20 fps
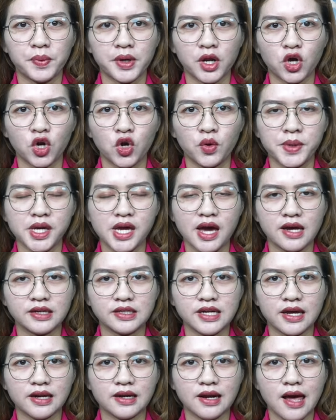
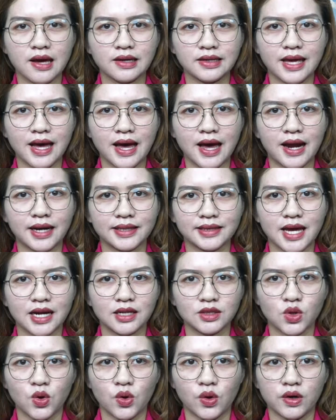Perekonomian Erlangga
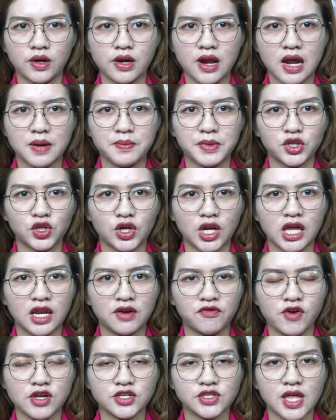Hartarto dan
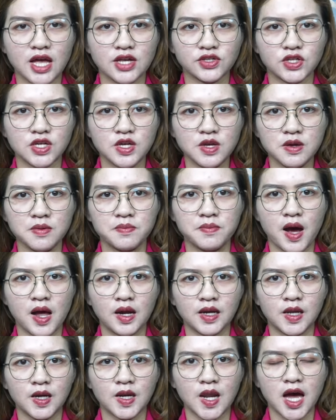Menteri Investasi
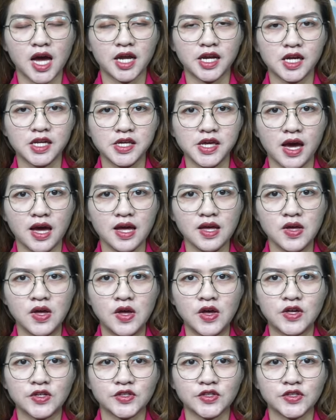Bahlil Lahadalia